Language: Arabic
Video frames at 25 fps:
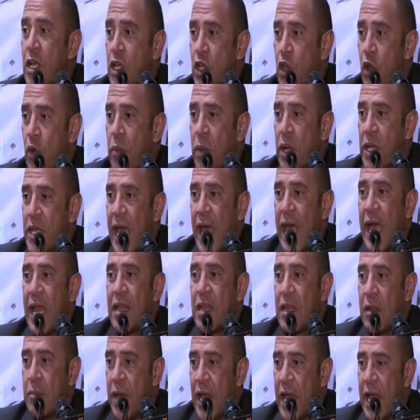يوم ما
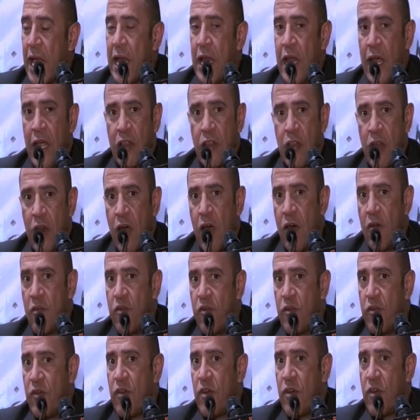دخلت مجال
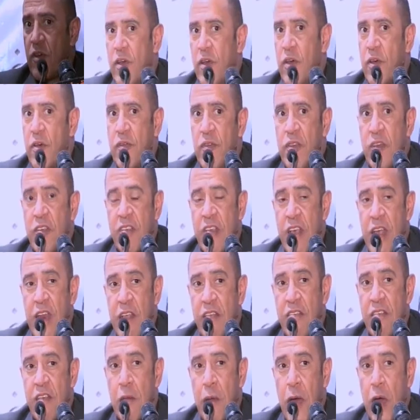الاحتراف آه، في
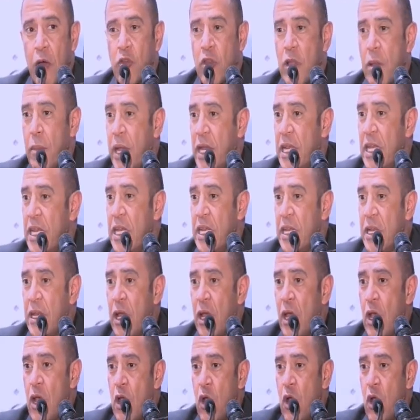سنة 87